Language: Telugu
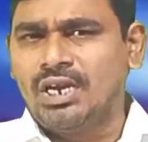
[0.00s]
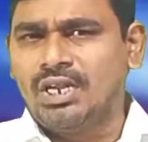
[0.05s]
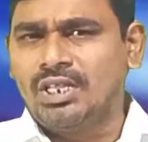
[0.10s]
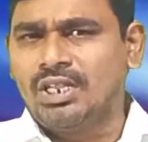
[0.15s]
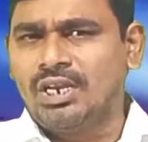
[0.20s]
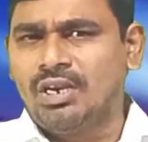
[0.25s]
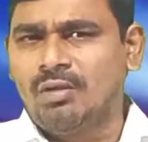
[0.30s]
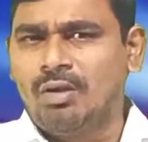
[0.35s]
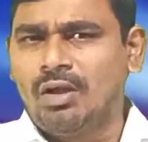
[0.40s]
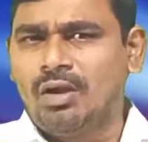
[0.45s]

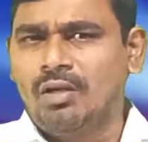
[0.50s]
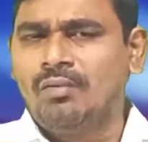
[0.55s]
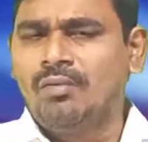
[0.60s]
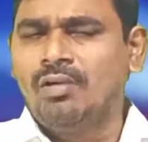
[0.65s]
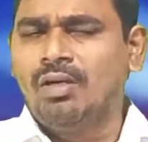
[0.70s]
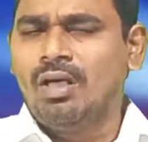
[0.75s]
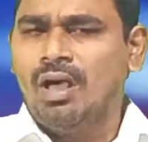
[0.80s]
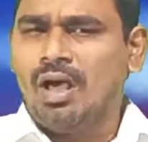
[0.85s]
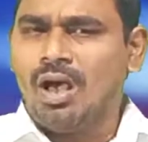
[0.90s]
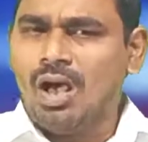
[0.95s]
సన్నిధిని మనం
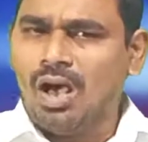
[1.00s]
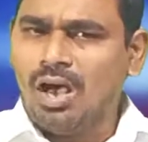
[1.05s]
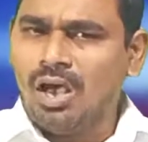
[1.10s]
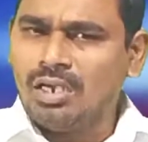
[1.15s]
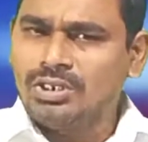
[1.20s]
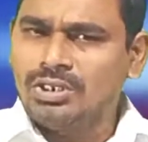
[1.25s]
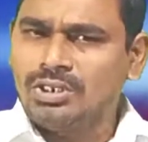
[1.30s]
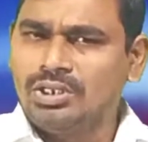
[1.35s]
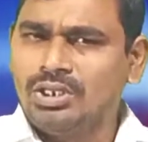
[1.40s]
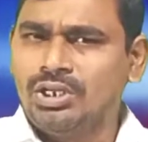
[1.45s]

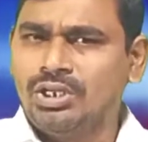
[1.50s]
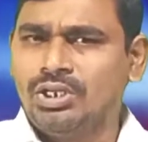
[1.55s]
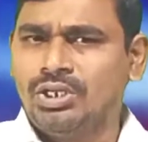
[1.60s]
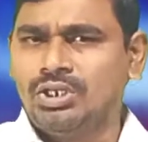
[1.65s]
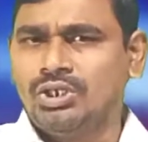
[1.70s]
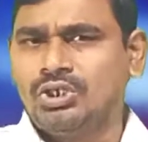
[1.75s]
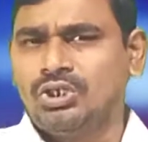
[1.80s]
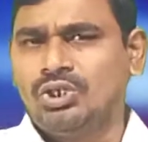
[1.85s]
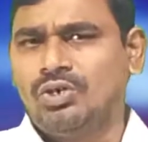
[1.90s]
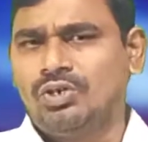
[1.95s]

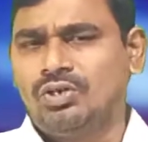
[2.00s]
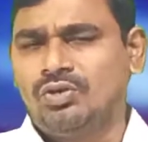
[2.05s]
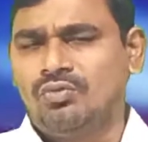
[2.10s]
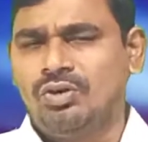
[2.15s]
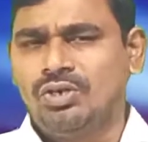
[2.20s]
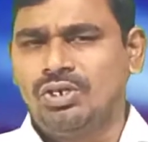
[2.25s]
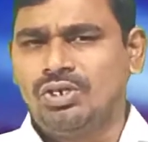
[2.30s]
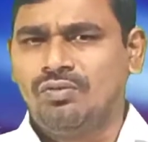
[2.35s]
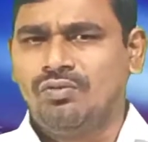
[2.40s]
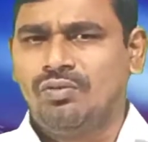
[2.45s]

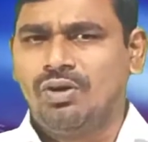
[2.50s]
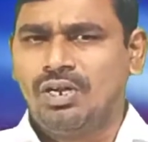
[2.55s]
ఆశ్రయించేటువంటి